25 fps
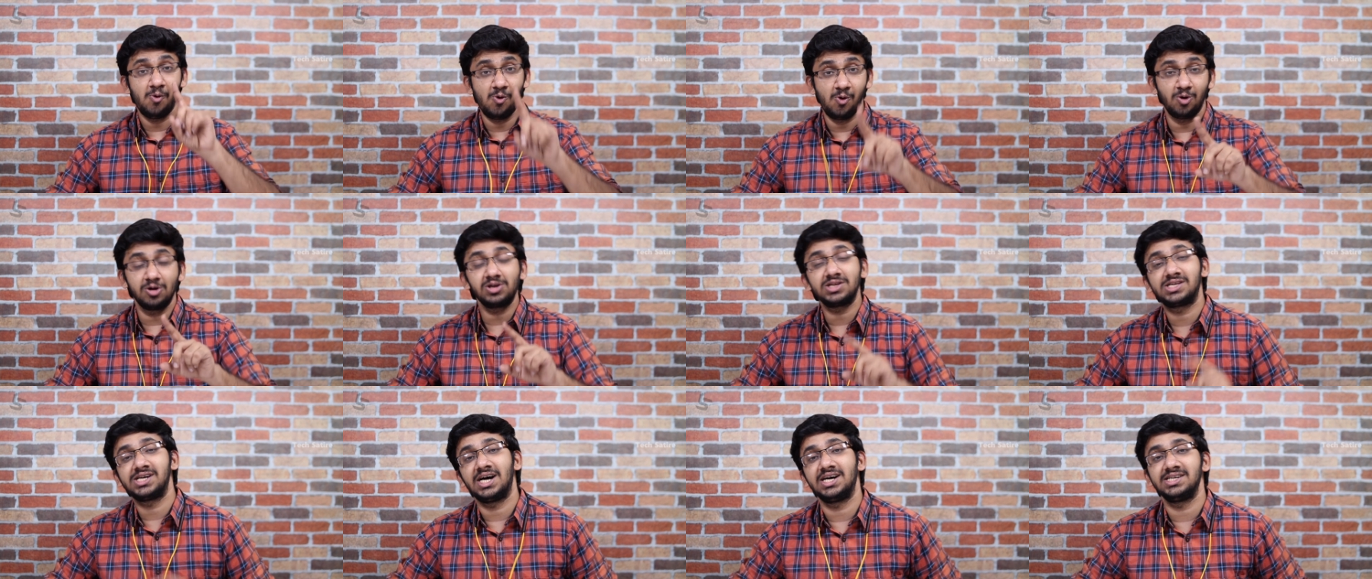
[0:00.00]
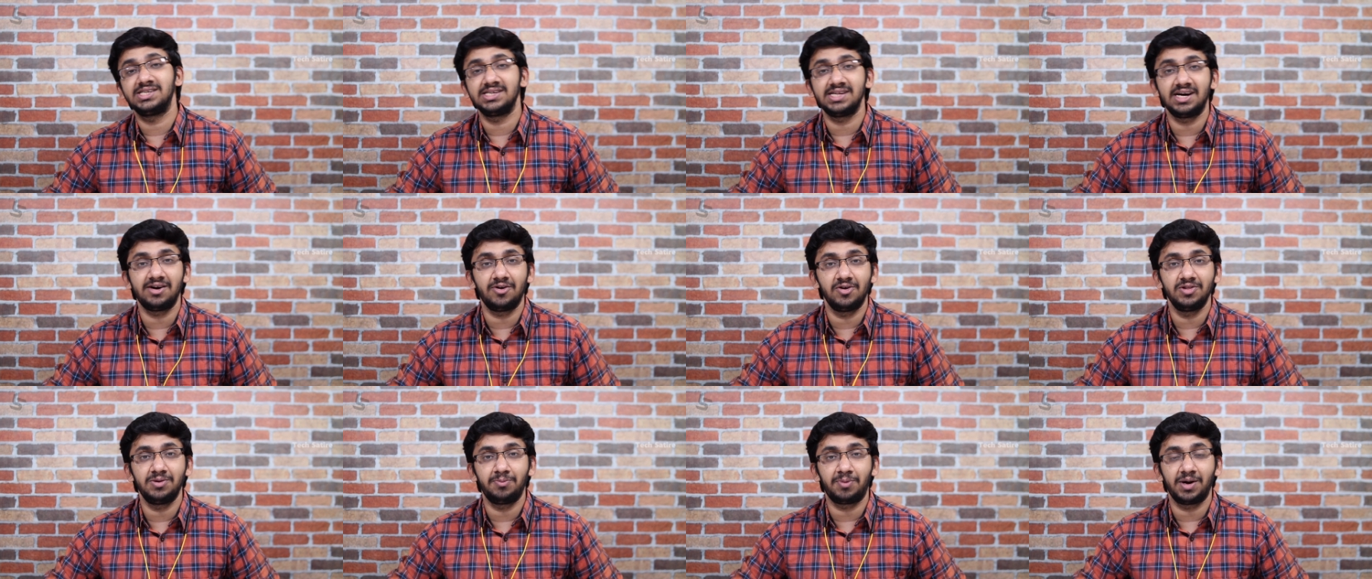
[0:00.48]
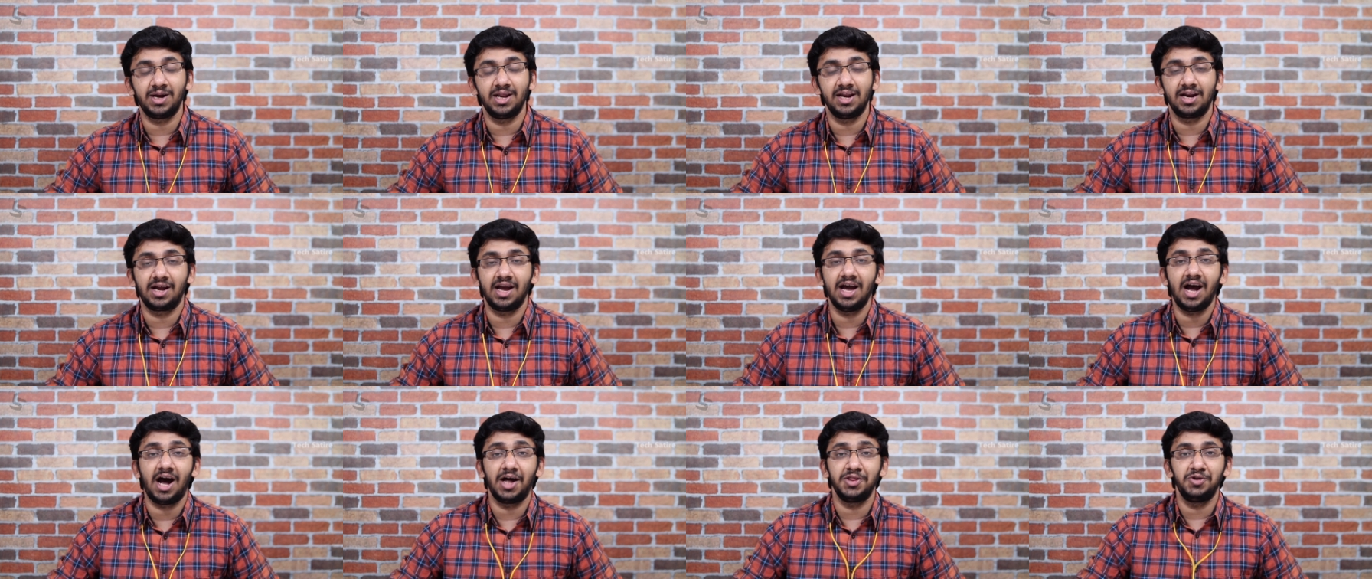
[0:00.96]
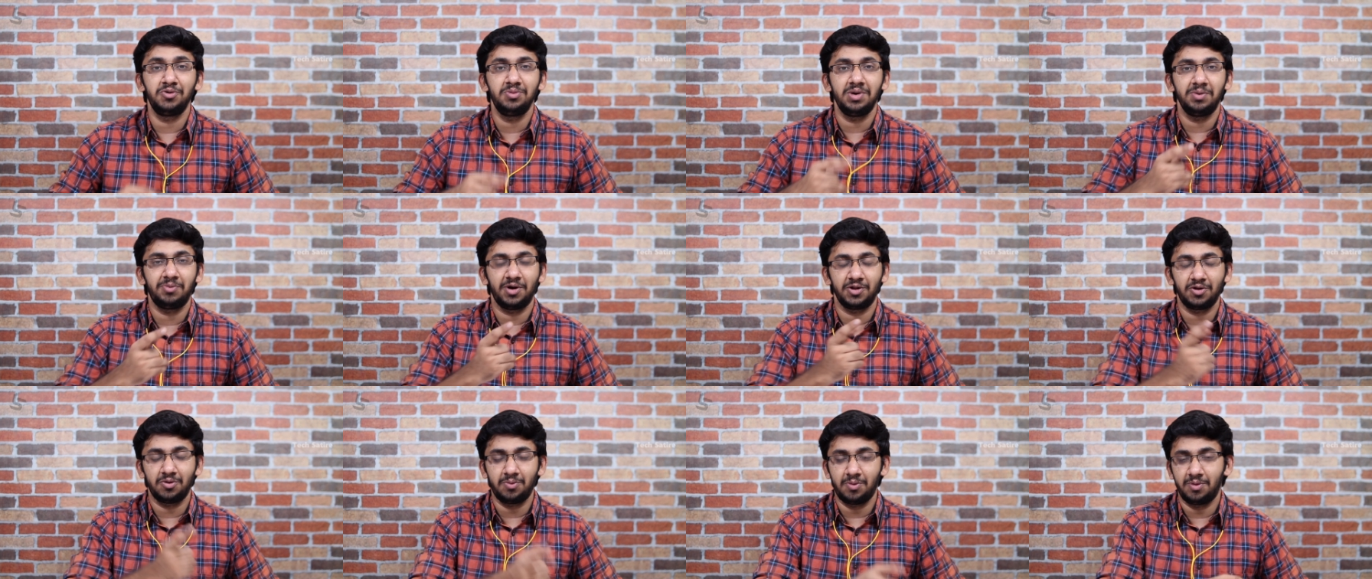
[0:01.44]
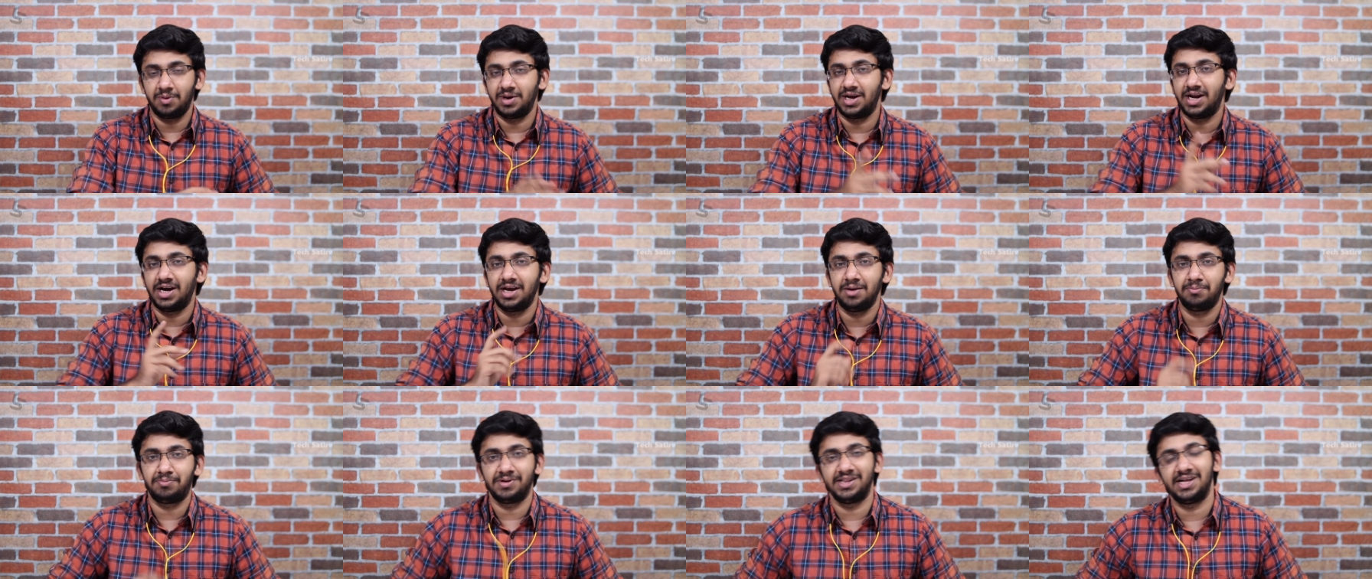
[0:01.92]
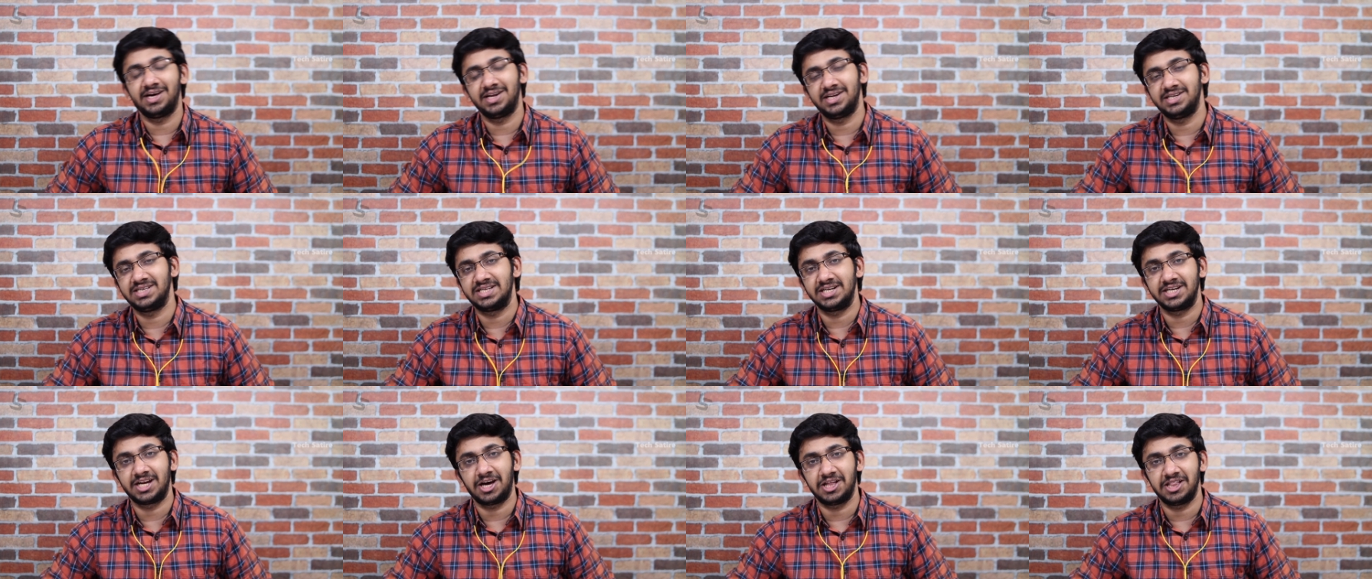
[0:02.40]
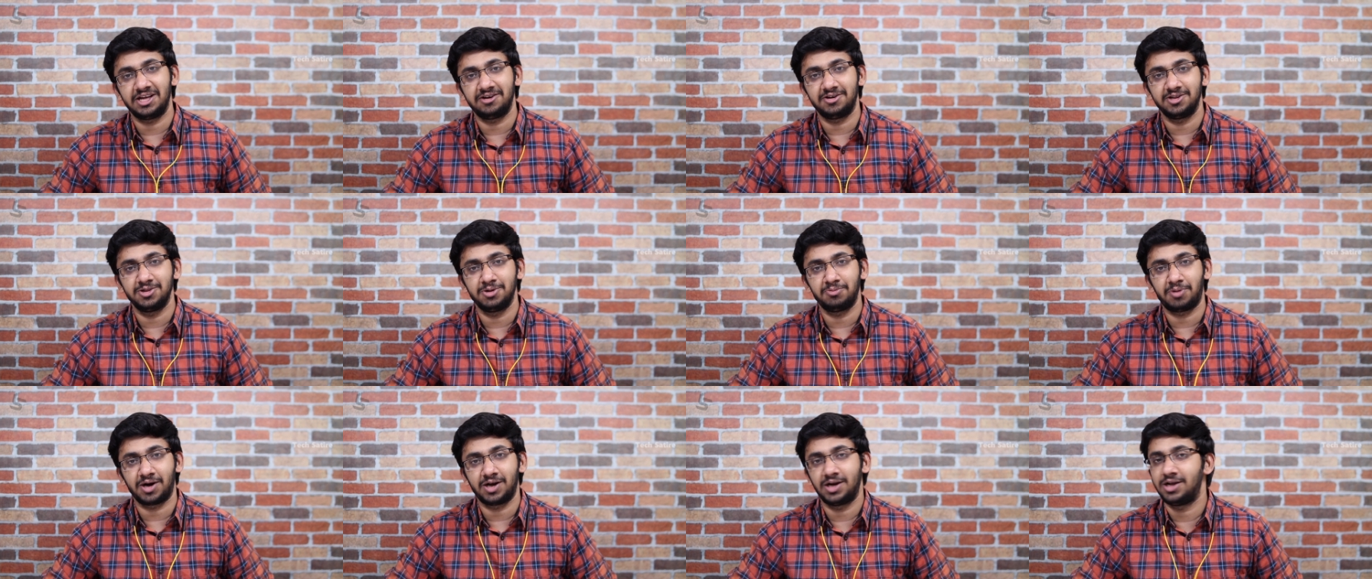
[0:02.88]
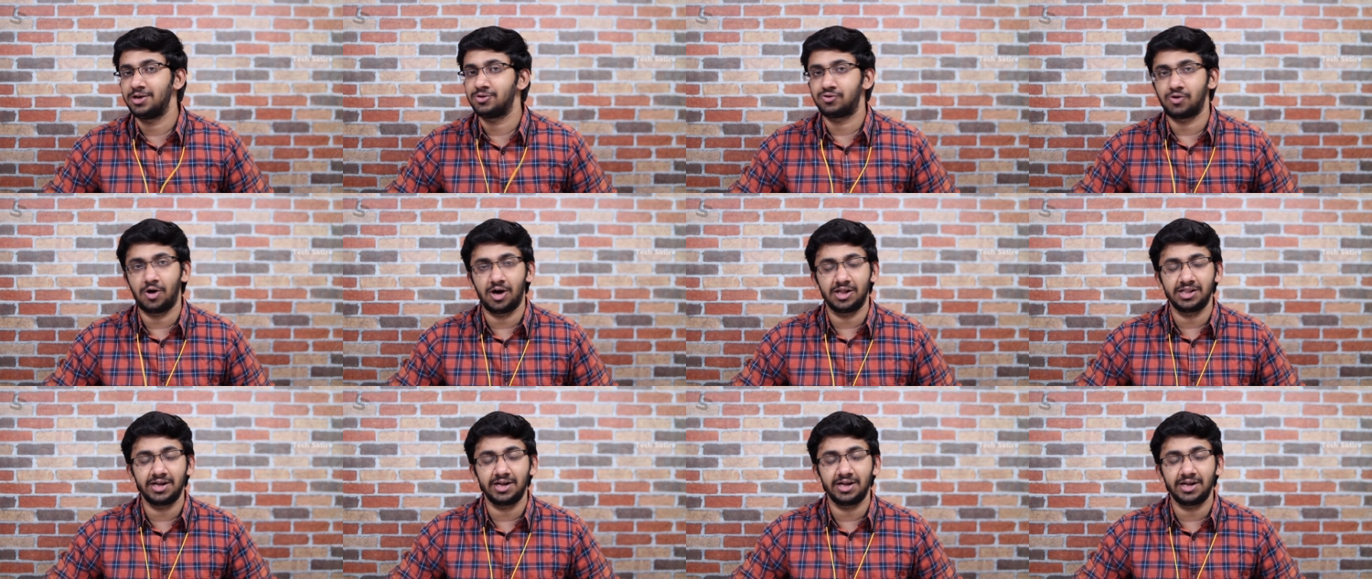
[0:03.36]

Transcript: ஒரு சார்ஜ் தான் வந்து பண்ணியிருக்கேன் அதுவுமே பார்த்தோம் அப்படின்னா இப்போ தான் ரீசெண்டாக தான் வந்து பண்ணேன் ஸோ